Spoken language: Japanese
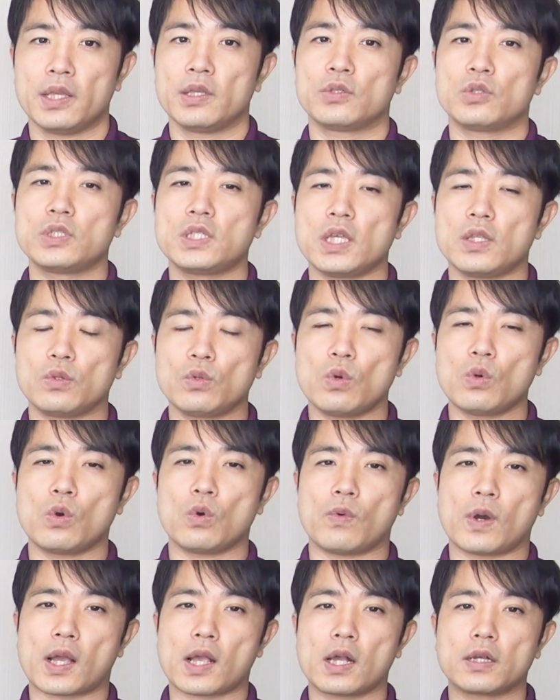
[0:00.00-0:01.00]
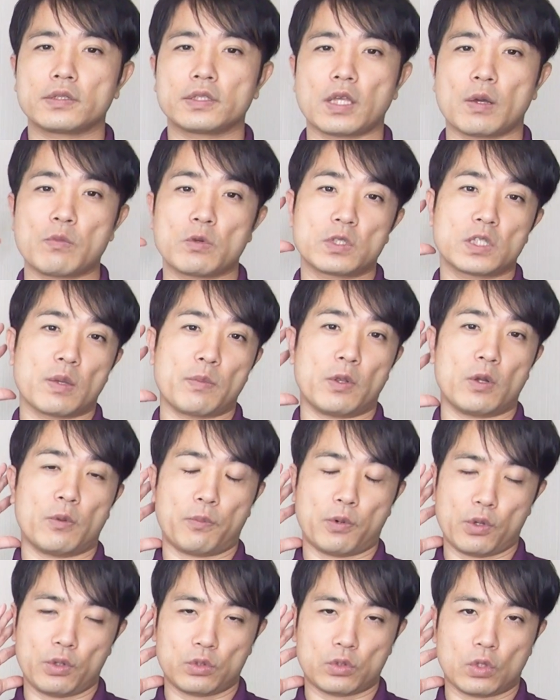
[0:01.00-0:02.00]
そして脳を若く保つための
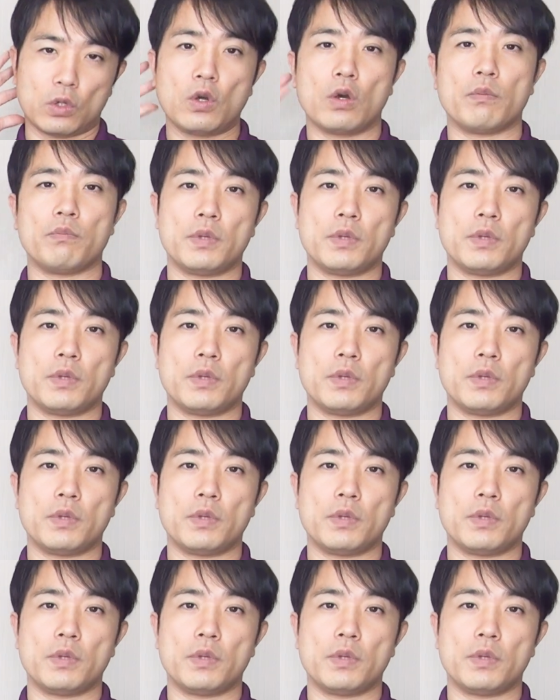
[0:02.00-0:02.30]
ポイントの